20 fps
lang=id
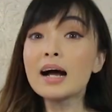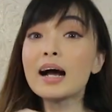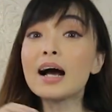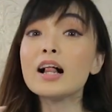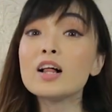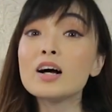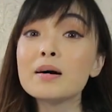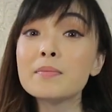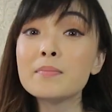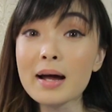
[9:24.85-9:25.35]

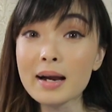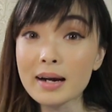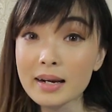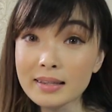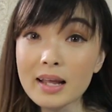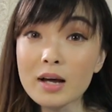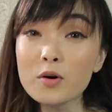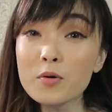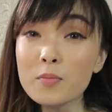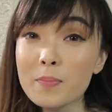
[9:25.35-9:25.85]
kalau
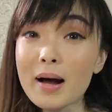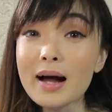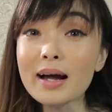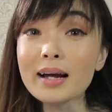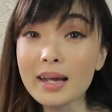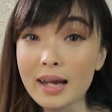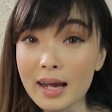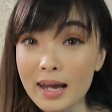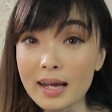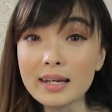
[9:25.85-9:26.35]
kemarin aku
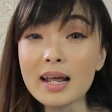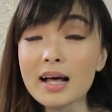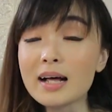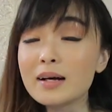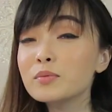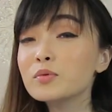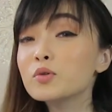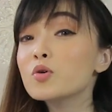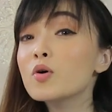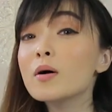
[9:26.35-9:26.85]
pakai
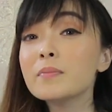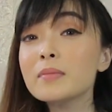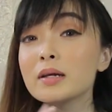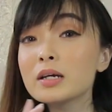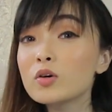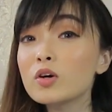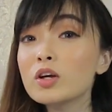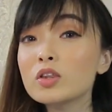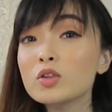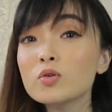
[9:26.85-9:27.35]
dalam dua
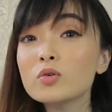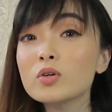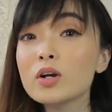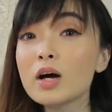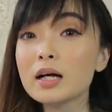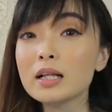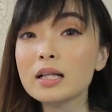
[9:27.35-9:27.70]
minggu itu udah